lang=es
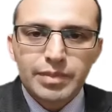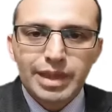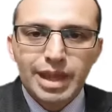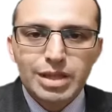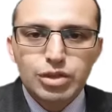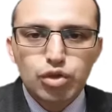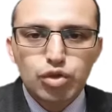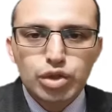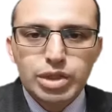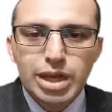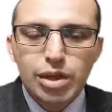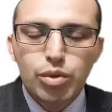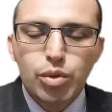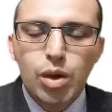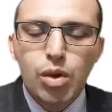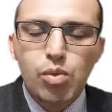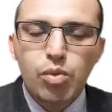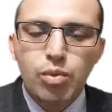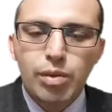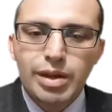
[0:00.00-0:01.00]

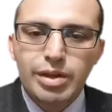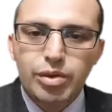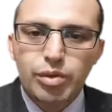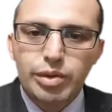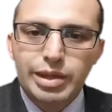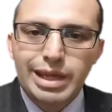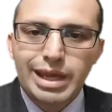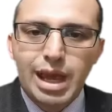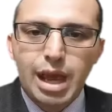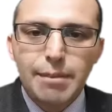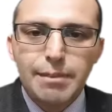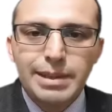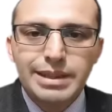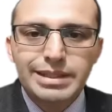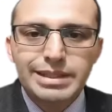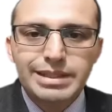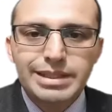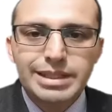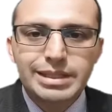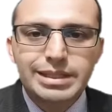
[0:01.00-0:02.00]
asociado a un cuadro de
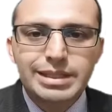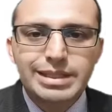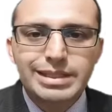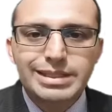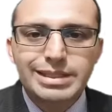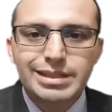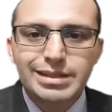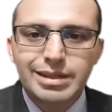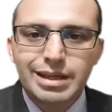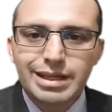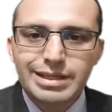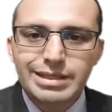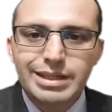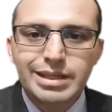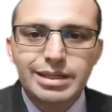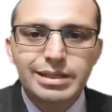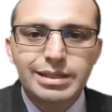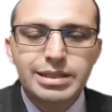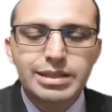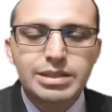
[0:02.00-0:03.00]
apendicitis,
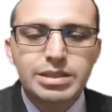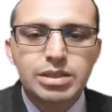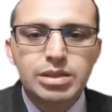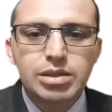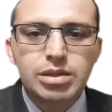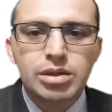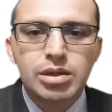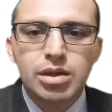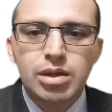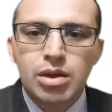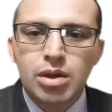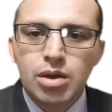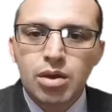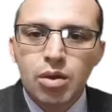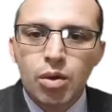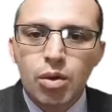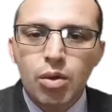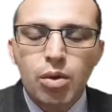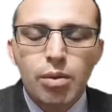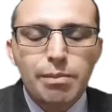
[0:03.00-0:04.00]
gastritis
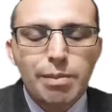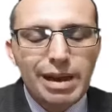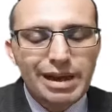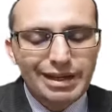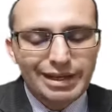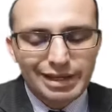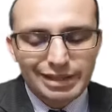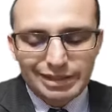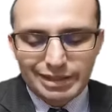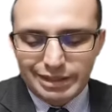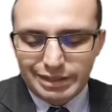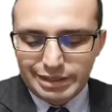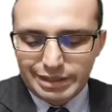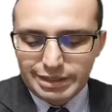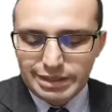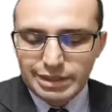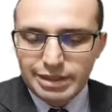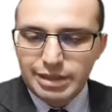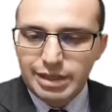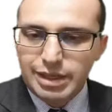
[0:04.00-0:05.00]
o
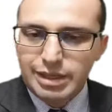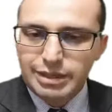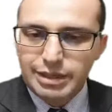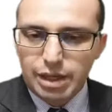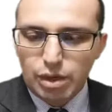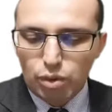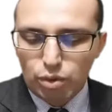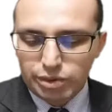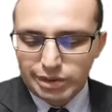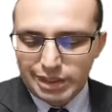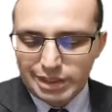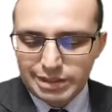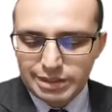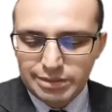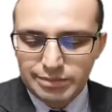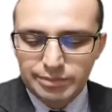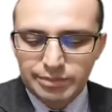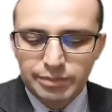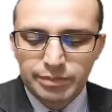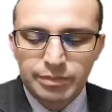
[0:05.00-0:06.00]
pancreatitis, entre
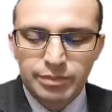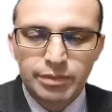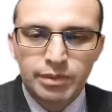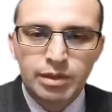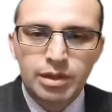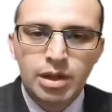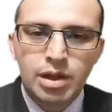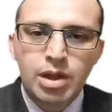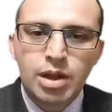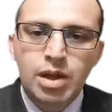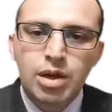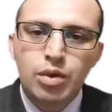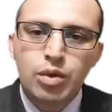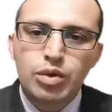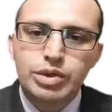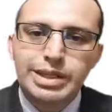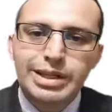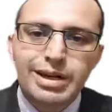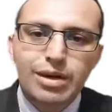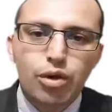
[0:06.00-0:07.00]
otras.
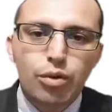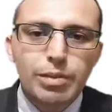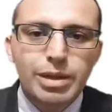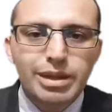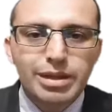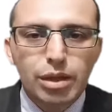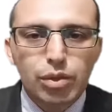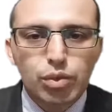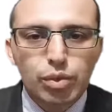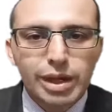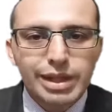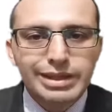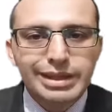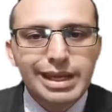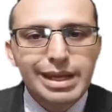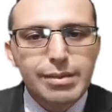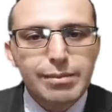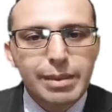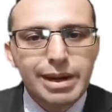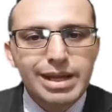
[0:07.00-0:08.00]
No se recomienda
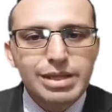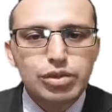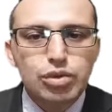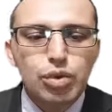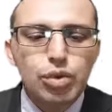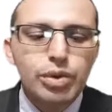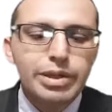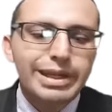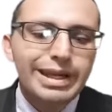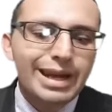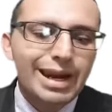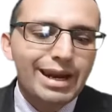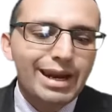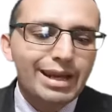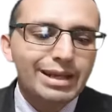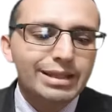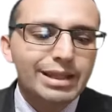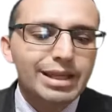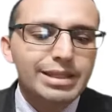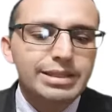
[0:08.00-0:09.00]
durante el embarazo ni la
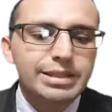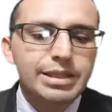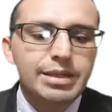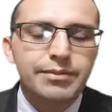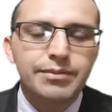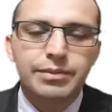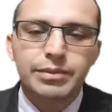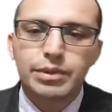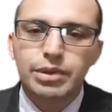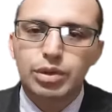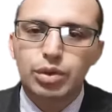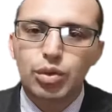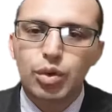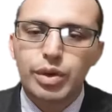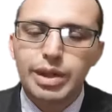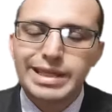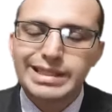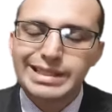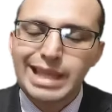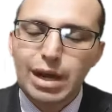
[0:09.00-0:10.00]
lactancia.
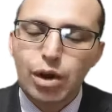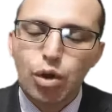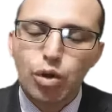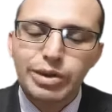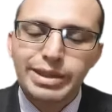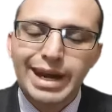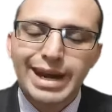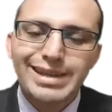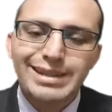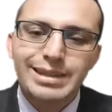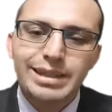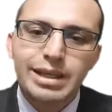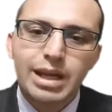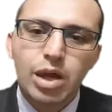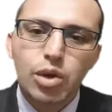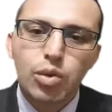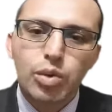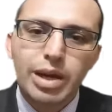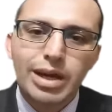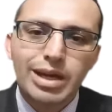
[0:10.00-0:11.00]
No, está
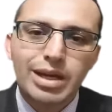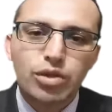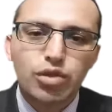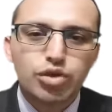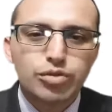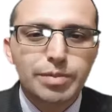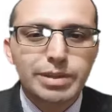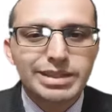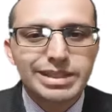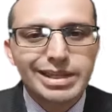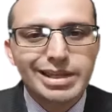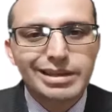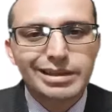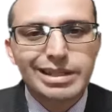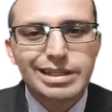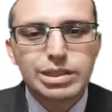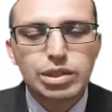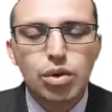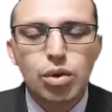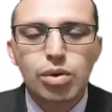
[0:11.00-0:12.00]
contraindicado en aquellos
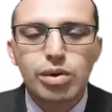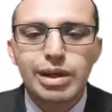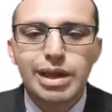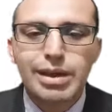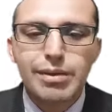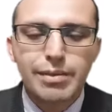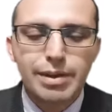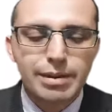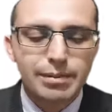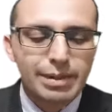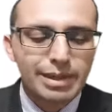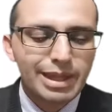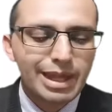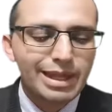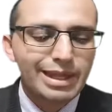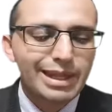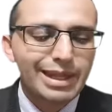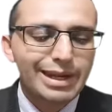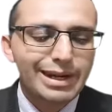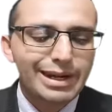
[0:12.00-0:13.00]
pacientes con
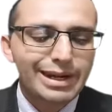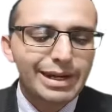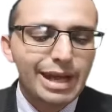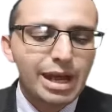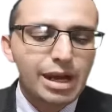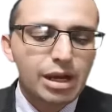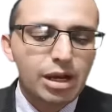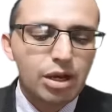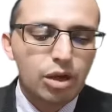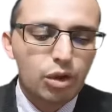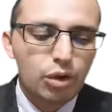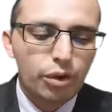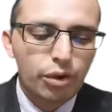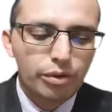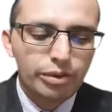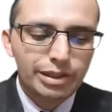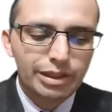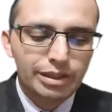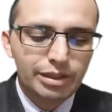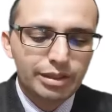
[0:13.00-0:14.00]
enfermedad renal
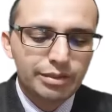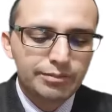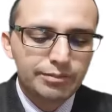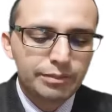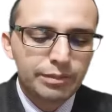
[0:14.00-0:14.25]
crónica.